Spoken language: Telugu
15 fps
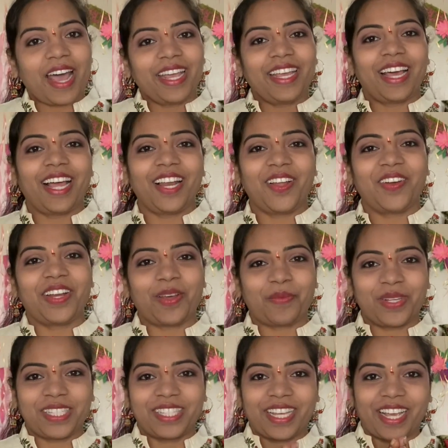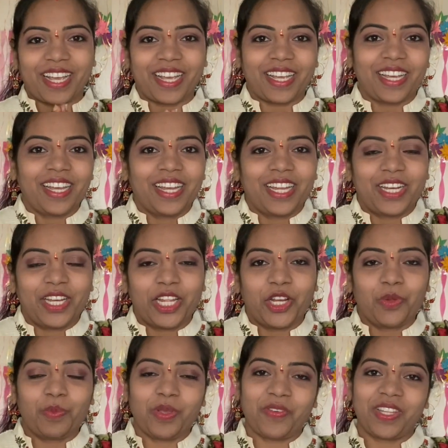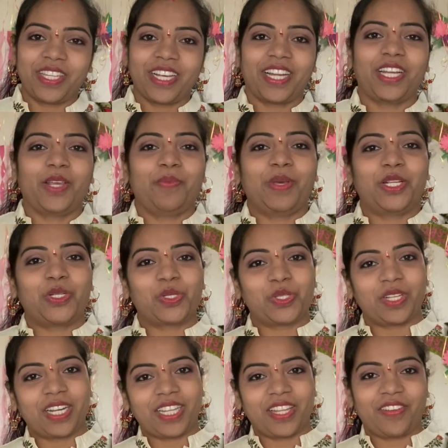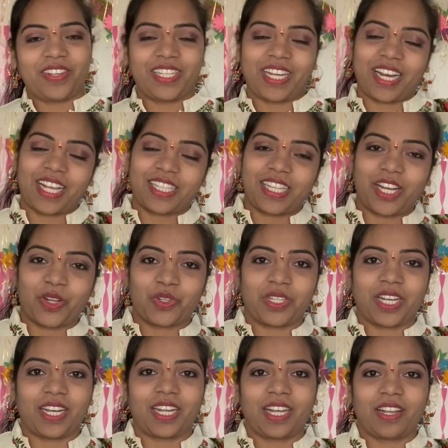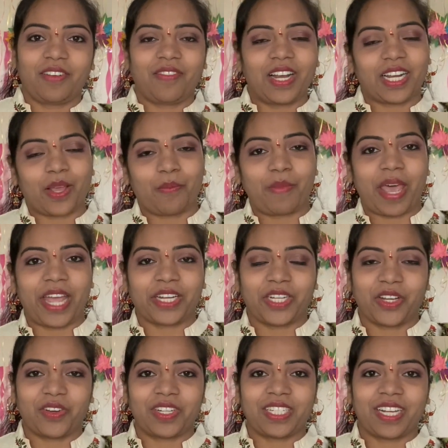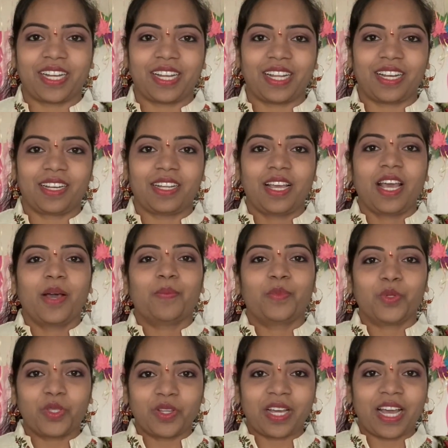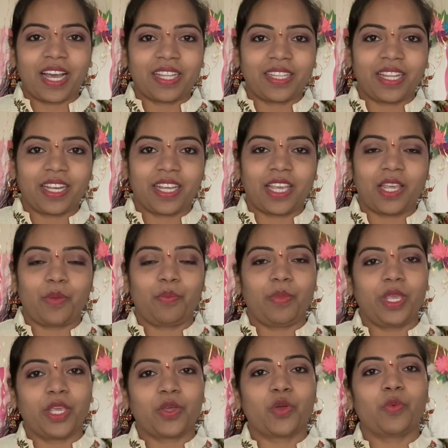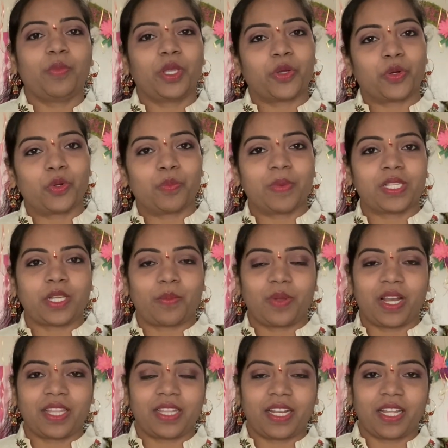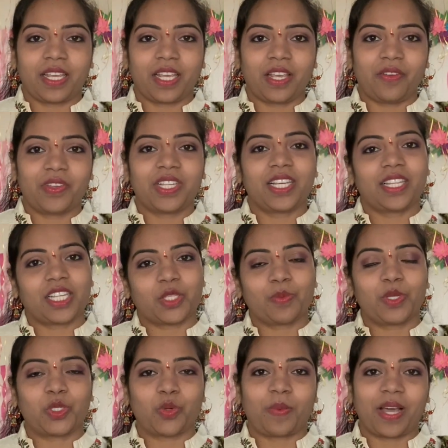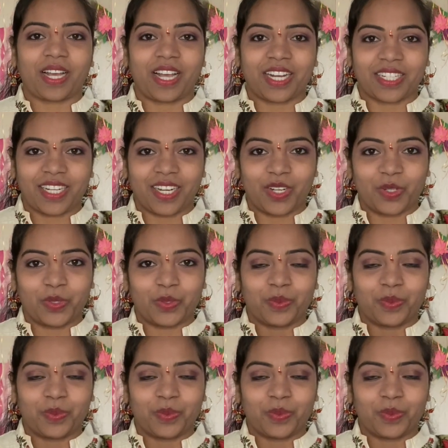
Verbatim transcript: హలో నమస్తే నేను మీ విద్యాని మీరు చూస్తున్నది విద్యారాస్ తెలుగు ఛానల్ వెల్కమ్ బ్యాక్ టు అవర్ ఛానల్ ముందుగా అందరికీ మీకు మీ కుటుంబ సభ్యులందరికీ విజయదశమి శుభాకాంక్షలు